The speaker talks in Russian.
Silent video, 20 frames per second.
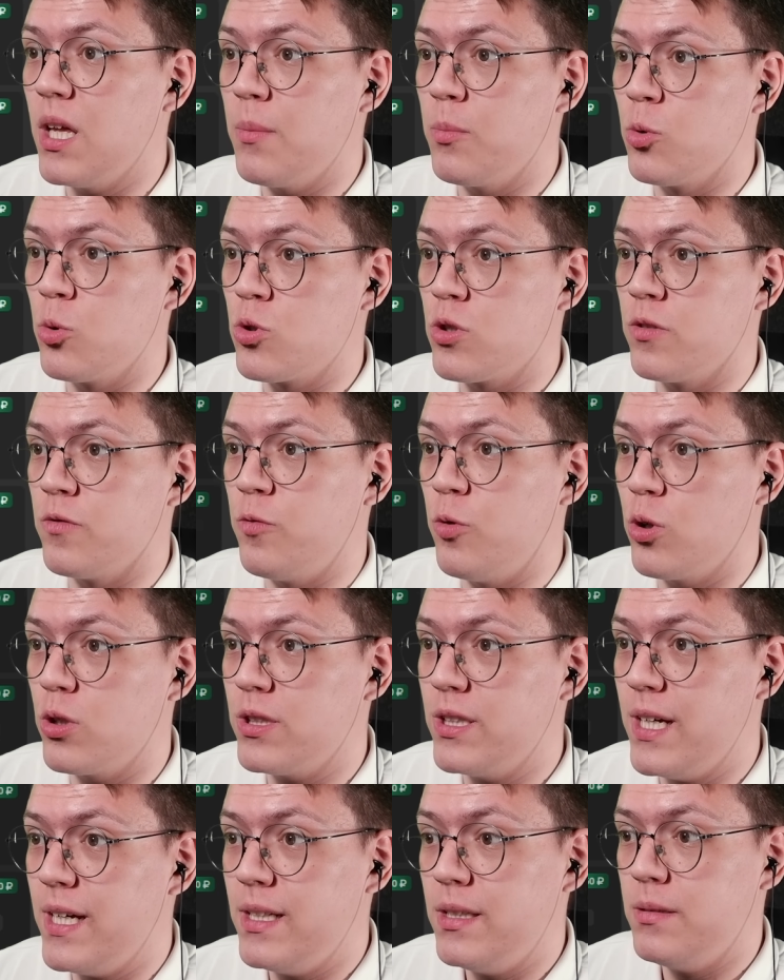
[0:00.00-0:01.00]
Нам нужен
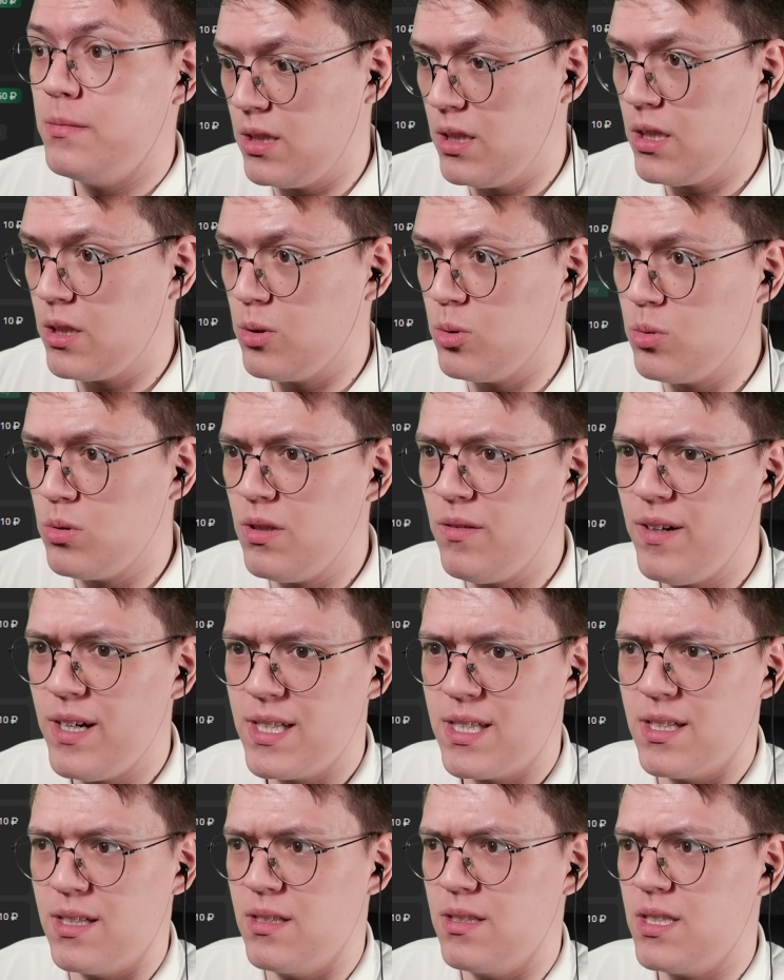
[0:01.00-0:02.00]
Fortnite. Так, ну
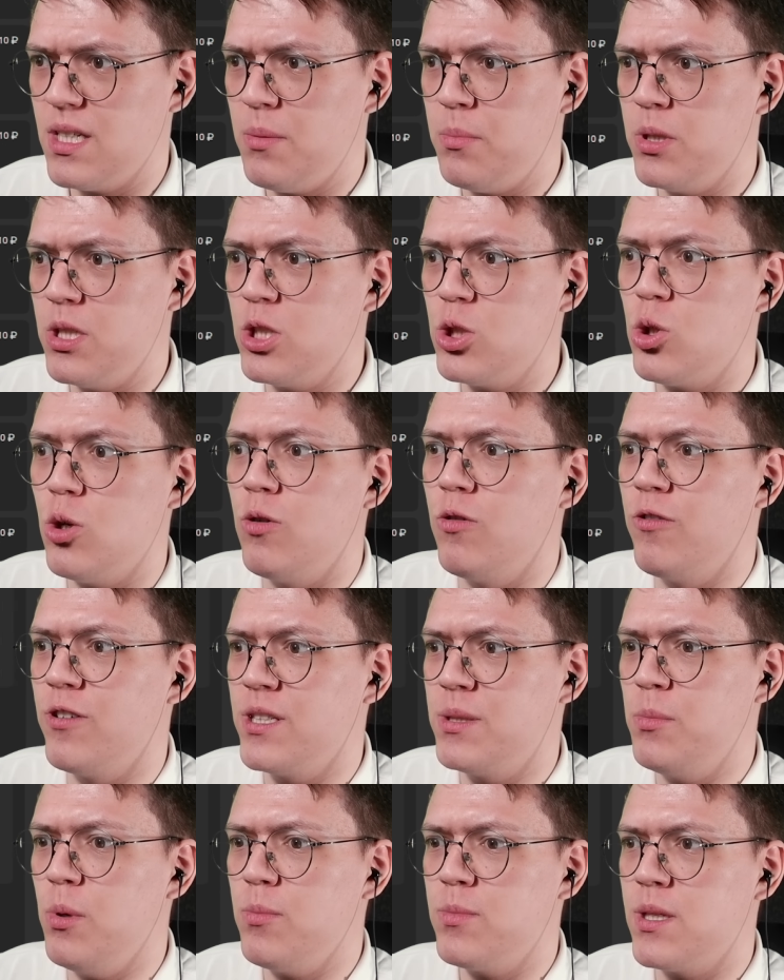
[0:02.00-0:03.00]
давайте, самое дешевое
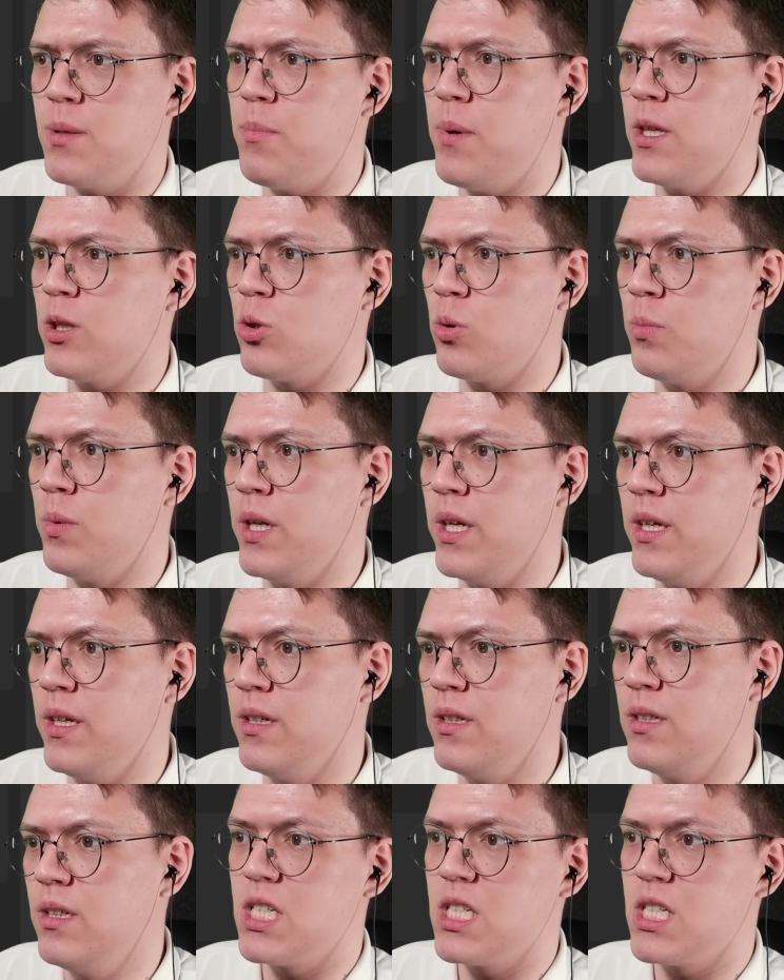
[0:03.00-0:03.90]
возьмем за 5 рублей.